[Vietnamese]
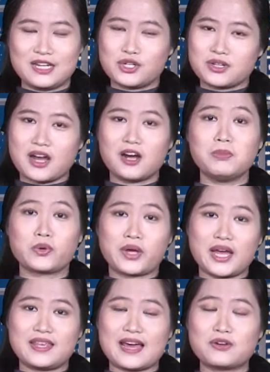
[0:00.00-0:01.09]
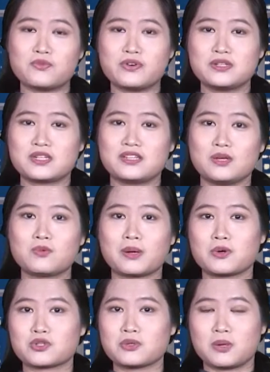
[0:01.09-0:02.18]
Trước đó, mời quý khán giả cùng Phương Trinh điểm qua
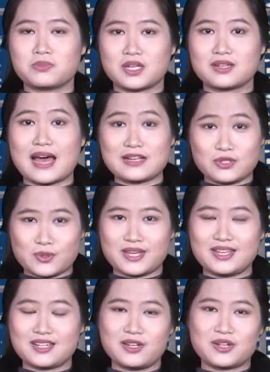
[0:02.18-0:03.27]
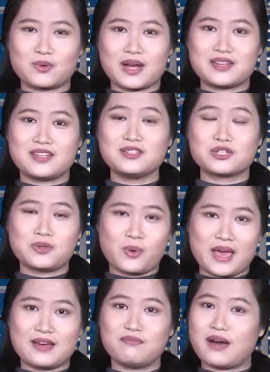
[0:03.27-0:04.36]
một số thông tin đáng chú ý có liên quan đến sức
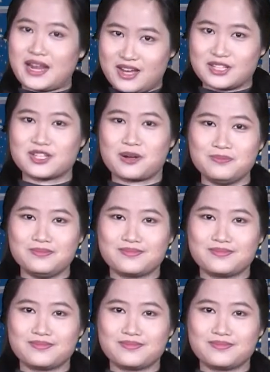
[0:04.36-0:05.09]
khỏe và đời sống.